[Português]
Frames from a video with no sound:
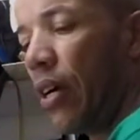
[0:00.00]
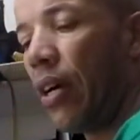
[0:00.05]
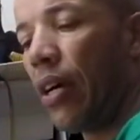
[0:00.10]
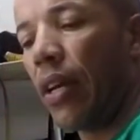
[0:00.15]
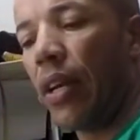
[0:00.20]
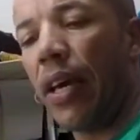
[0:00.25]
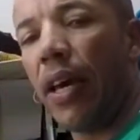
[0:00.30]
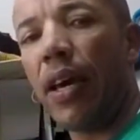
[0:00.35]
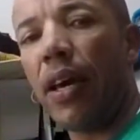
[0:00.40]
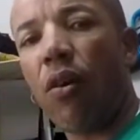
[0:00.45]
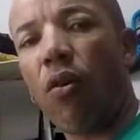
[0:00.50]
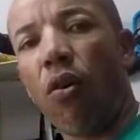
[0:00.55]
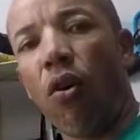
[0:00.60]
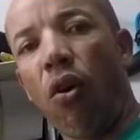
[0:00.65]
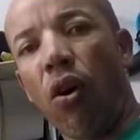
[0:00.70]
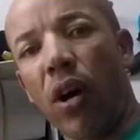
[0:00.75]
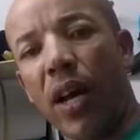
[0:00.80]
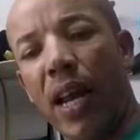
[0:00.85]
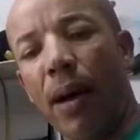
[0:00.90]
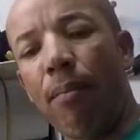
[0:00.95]
né?
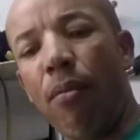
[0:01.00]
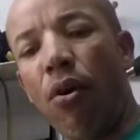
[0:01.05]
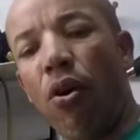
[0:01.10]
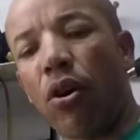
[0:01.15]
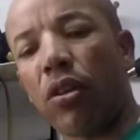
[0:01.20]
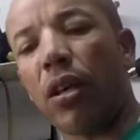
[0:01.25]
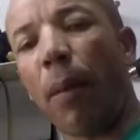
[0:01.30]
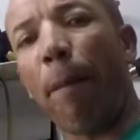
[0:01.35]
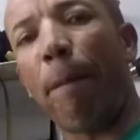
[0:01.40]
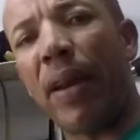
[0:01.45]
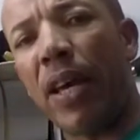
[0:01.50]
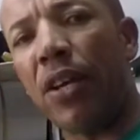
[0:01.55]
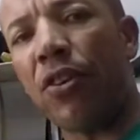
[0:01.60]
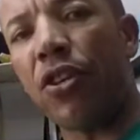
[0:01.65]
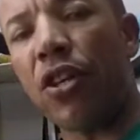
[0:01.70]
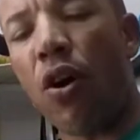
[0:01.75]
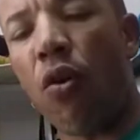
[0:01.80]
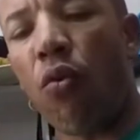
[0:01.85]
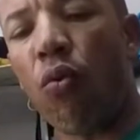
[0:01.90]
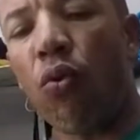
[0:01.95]
Coloca na moça, prende em
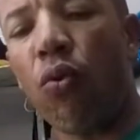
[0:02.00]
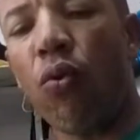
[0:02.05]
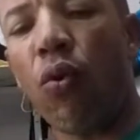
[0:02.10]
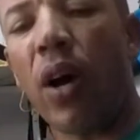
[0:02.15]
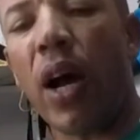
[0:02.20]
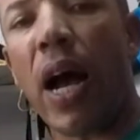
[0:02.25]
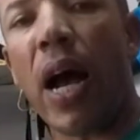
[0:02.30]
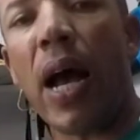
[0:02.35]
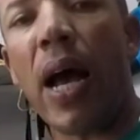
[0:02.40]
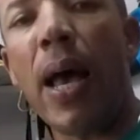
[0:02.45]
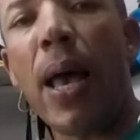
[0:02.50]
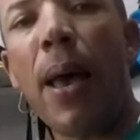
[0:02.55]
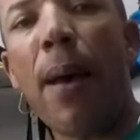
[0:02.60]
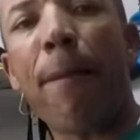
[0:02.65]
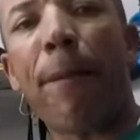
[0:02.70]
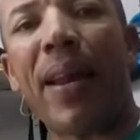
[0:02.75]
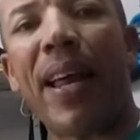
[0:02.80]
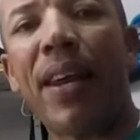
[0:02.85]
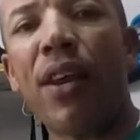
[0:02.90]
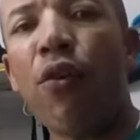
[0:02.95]
algum lugar
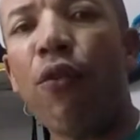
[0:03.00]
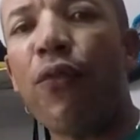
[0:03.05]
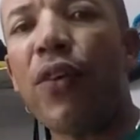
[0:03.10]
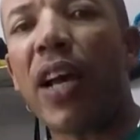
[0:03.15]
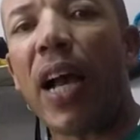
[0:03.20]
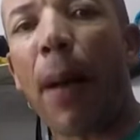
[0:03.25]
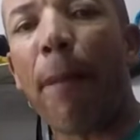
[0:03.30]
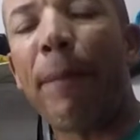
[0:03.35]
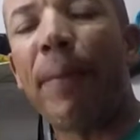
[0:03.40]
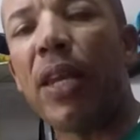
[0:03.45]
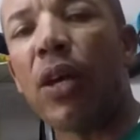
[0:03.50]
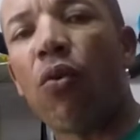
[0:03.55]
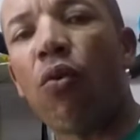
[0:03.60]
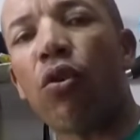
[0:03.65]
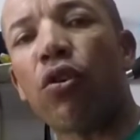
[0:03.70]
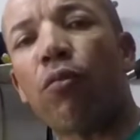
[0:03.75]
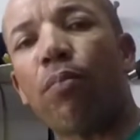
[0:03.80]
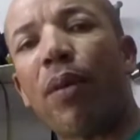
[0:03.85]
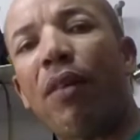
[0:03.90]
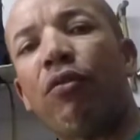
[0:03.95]
para não ficar
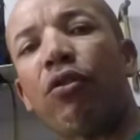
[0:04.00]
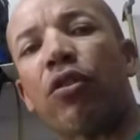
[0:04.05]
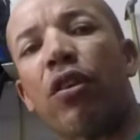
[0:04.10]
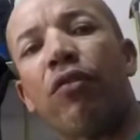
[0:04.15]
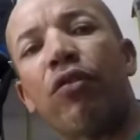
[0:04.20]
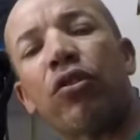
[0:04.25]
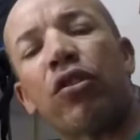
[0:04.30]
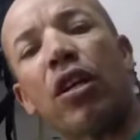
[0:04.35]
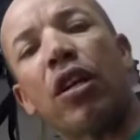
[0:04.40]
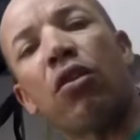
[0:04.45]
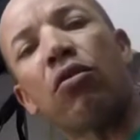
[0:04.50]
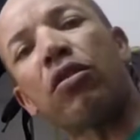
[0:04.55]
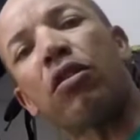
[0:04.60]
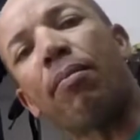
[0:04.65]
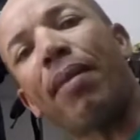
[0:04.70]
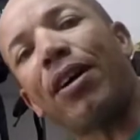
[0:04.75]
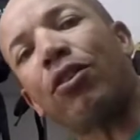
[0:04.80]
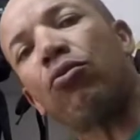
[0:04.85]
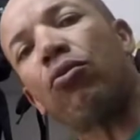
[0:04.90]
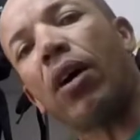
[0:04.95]
perigoso para você, você não se
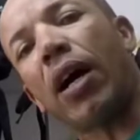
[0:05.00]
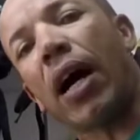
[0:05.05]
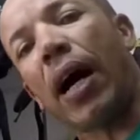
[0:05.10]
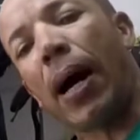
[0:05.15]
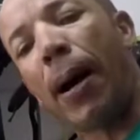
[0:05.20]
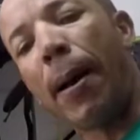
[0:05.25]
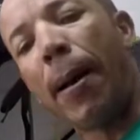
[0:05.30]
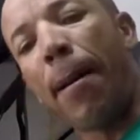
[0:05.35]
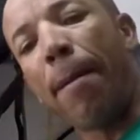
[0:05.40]
machucar.